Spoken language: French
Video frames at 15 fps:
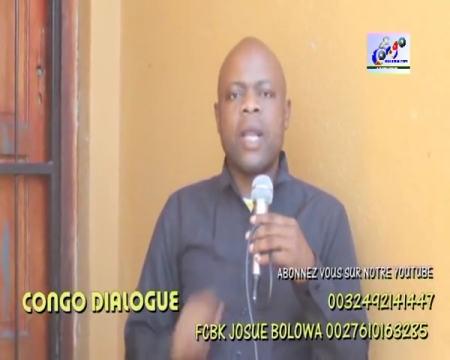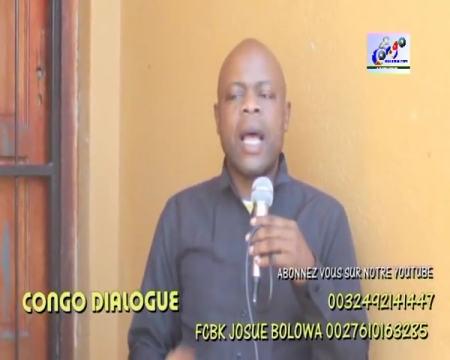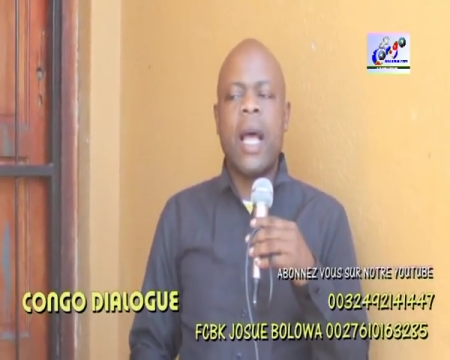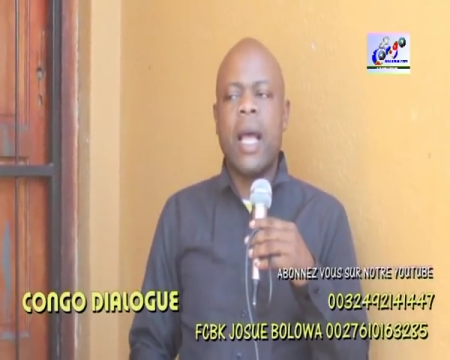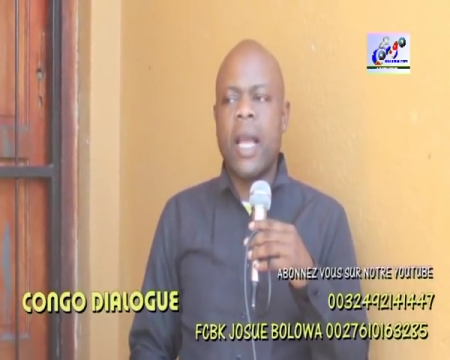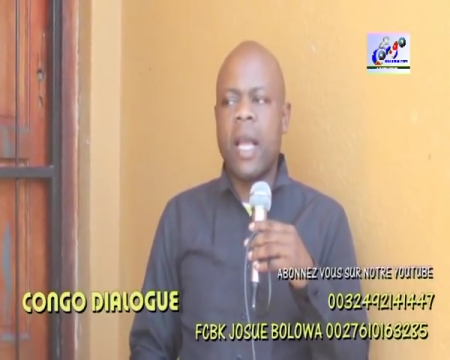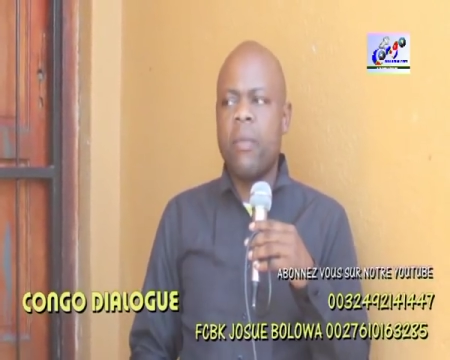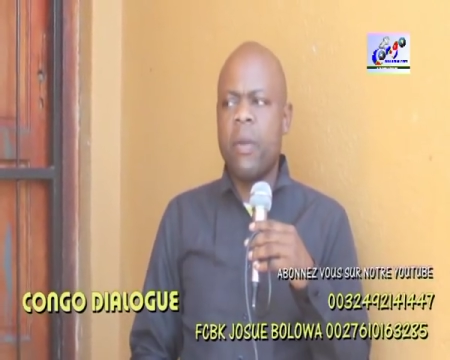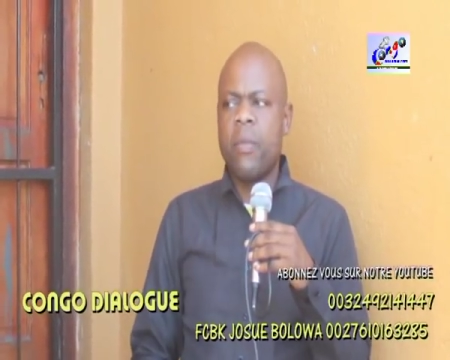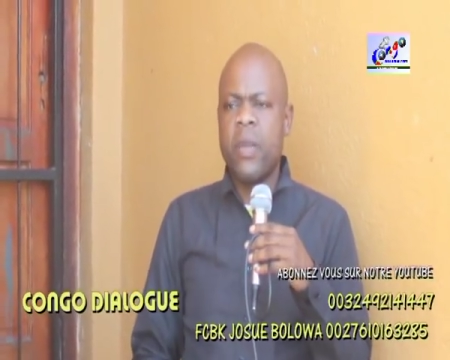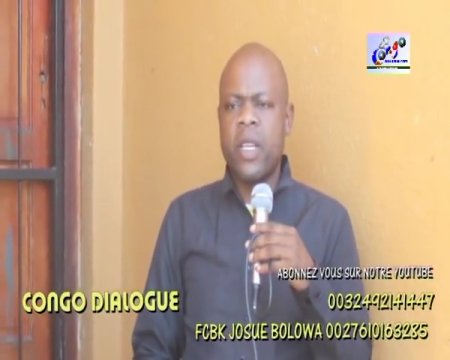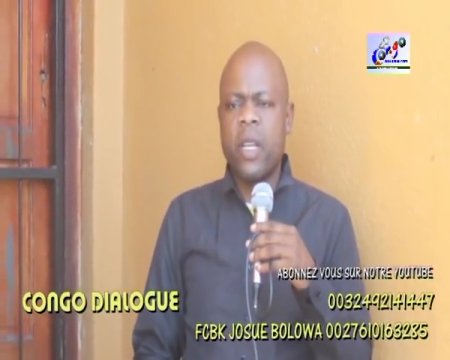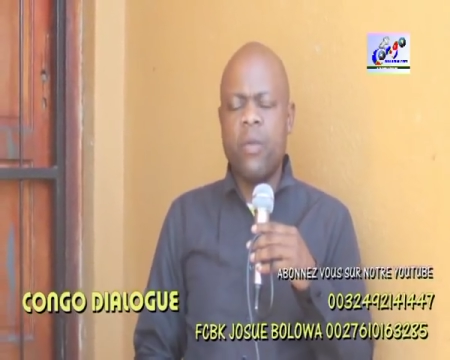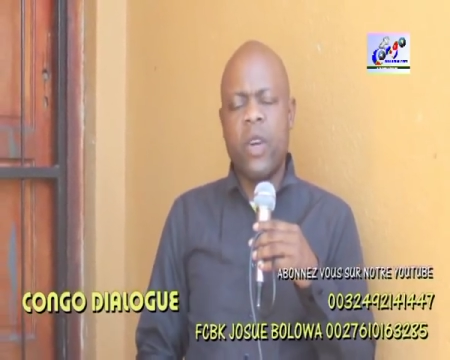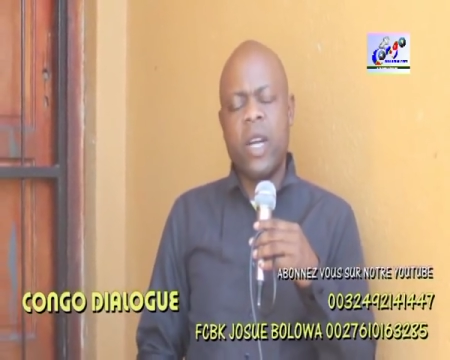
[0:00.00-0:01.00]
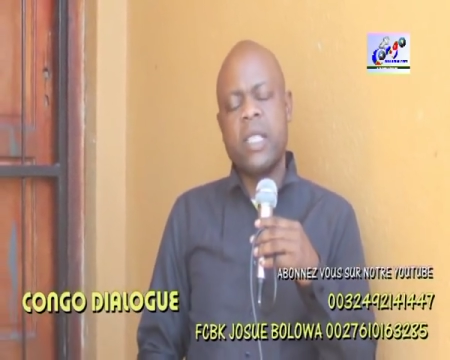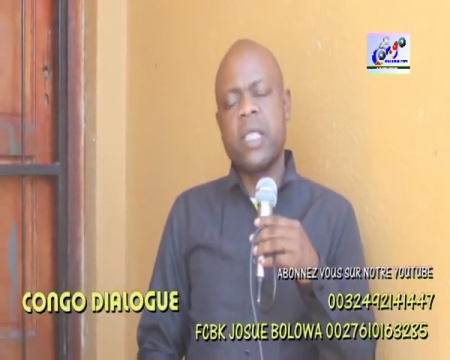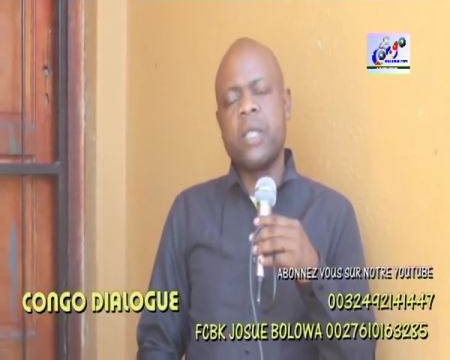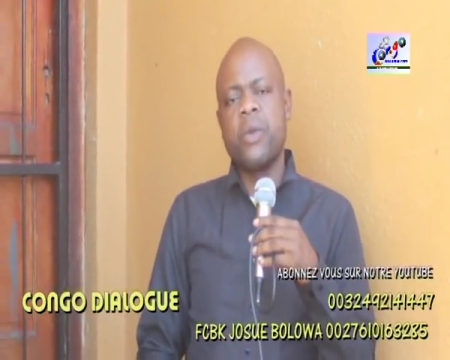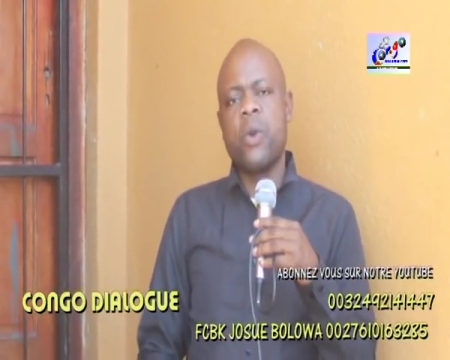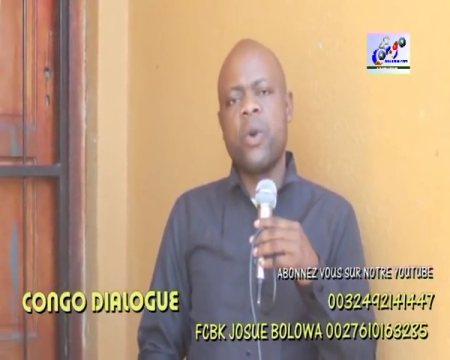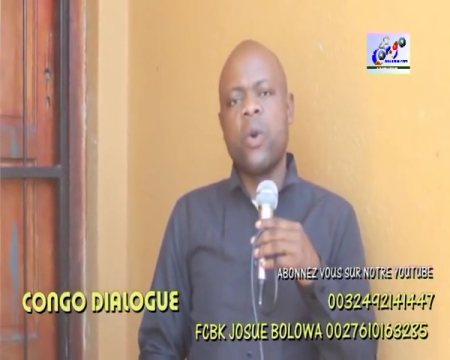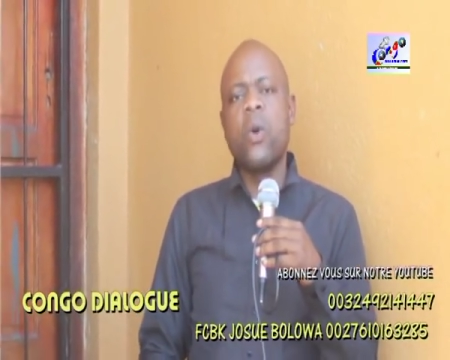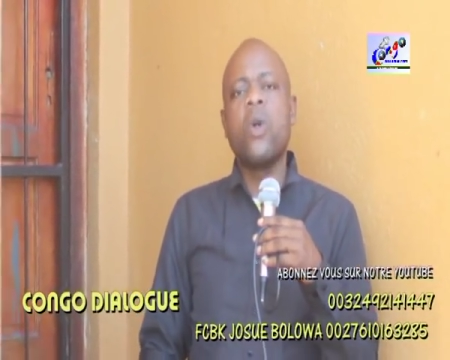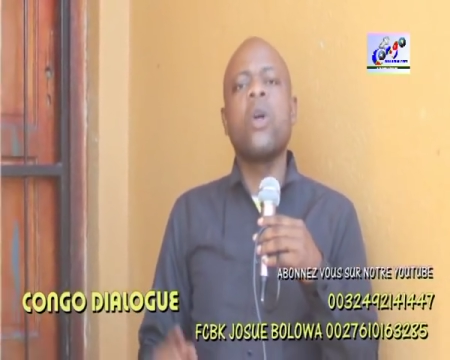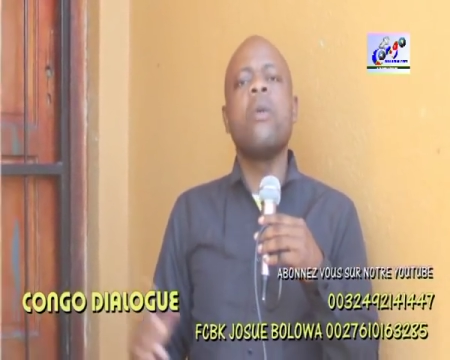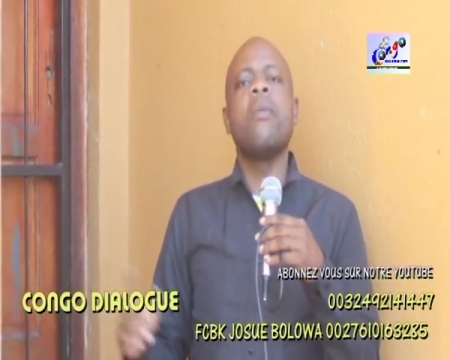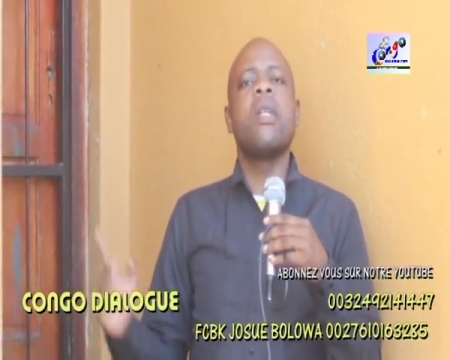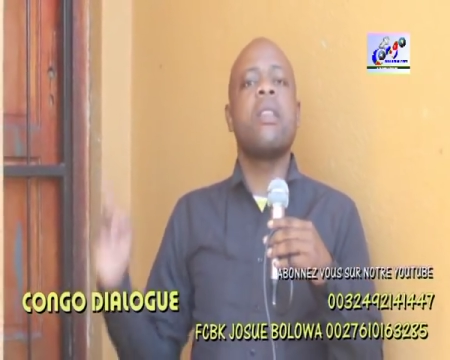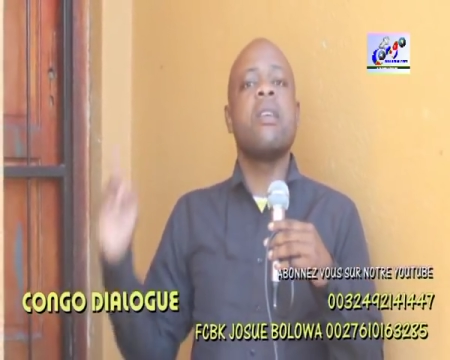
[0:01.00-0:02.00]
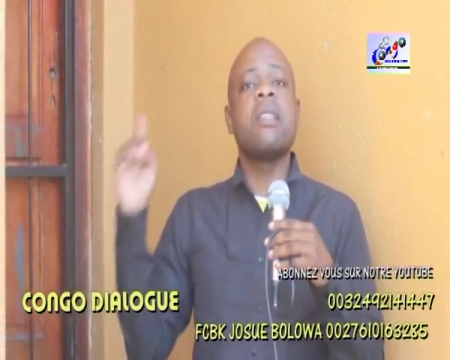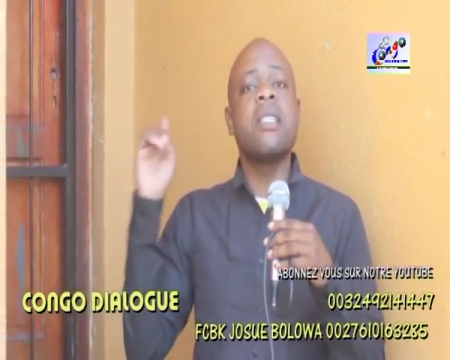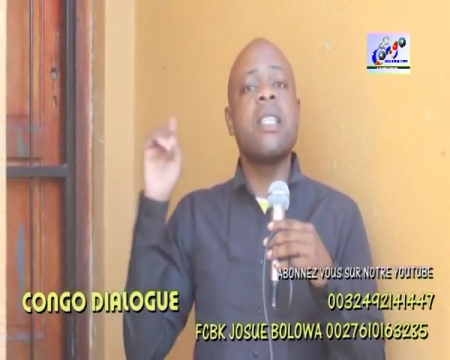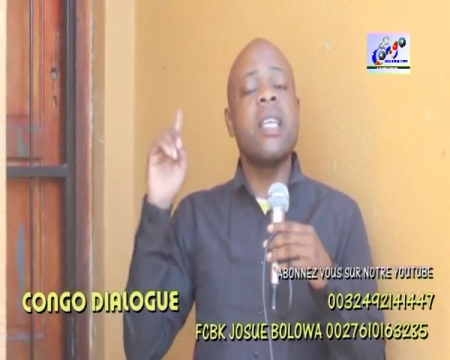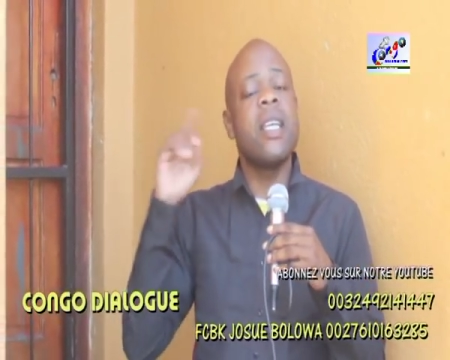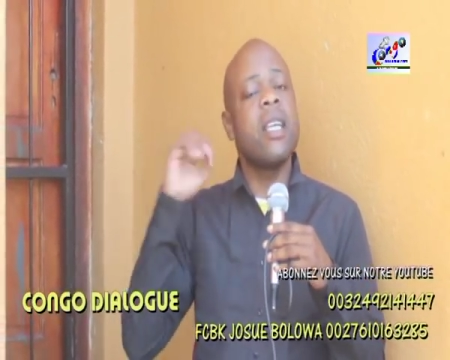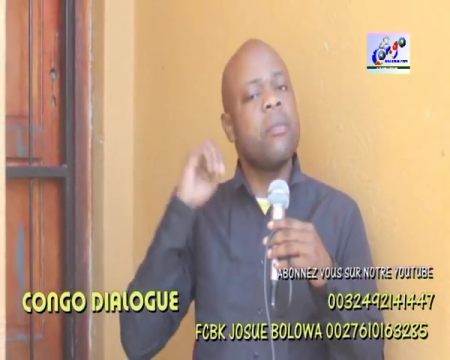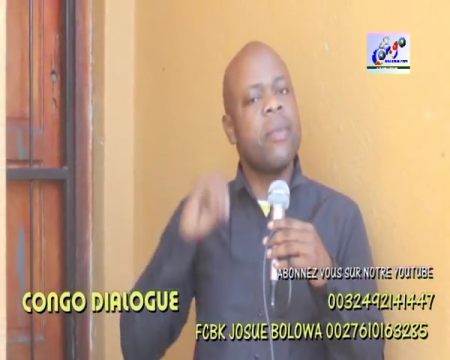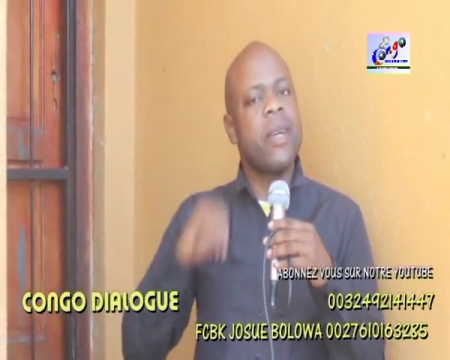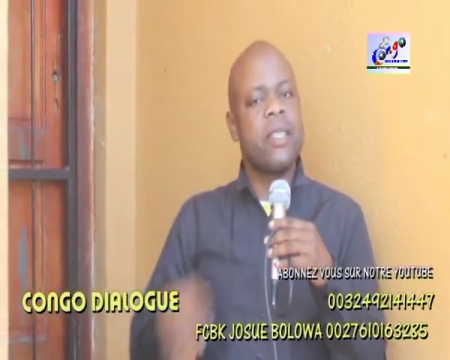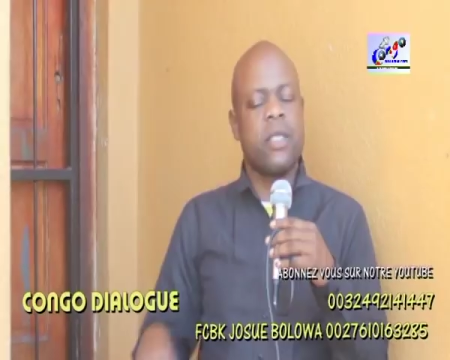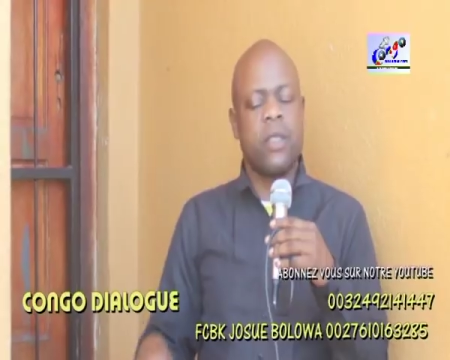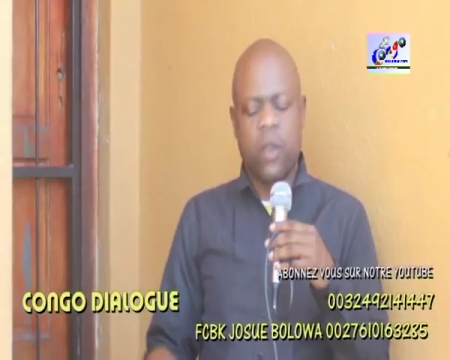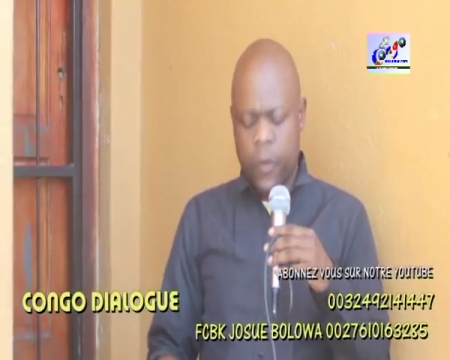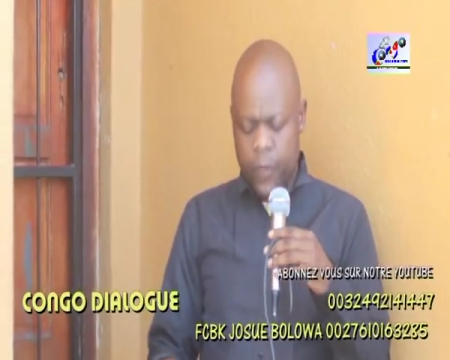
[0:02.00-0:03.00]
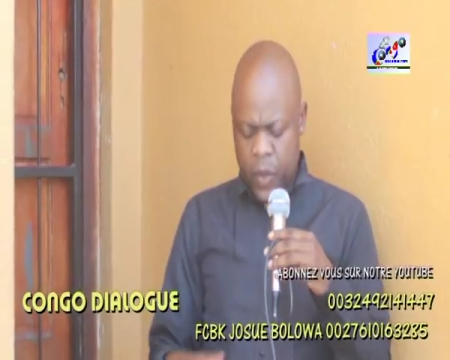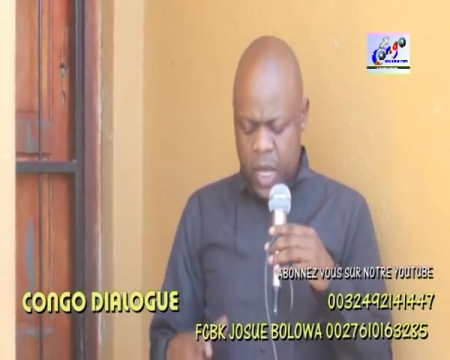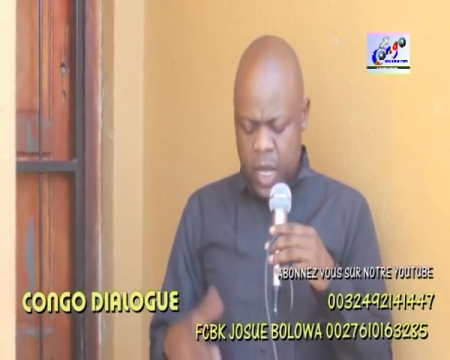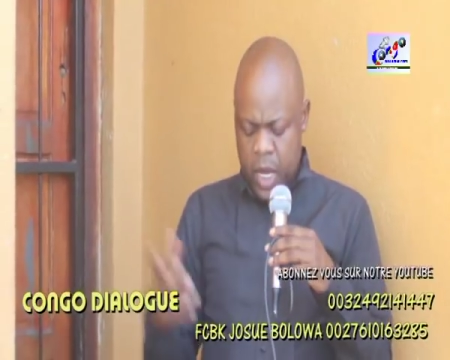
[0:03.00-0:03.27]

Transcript: la République démocratique du Congo comme étant cinquième président